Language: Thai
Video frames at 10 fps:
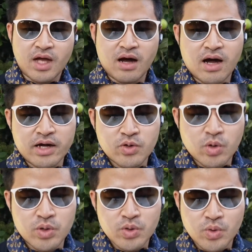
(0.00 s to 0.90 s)
อ่าทุก
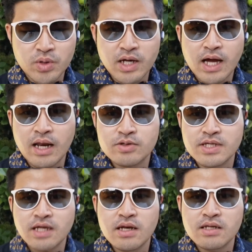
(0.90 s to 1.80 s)
คนดูนะคะเรา
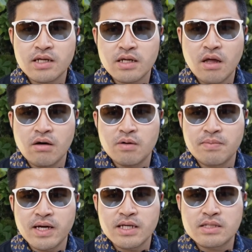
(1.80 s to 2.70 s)
จะเลื่อนกล้อง
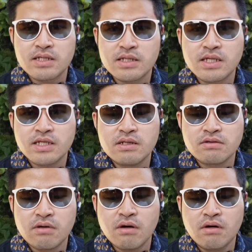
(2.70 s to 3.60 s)
ไปอีกสักนิดนึ
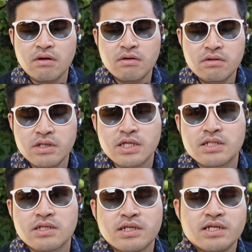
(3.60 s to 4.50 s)
งเนาะอี
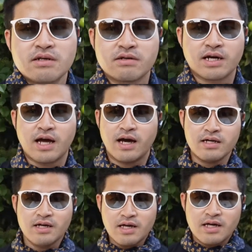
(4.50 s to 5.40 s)
กสักนิดนึงนะคะ
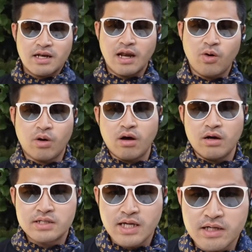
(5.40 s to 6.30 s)
แล้วเราก็
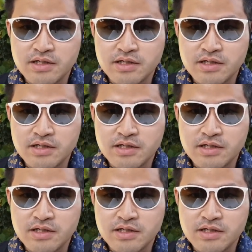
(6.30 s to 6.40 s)
จะ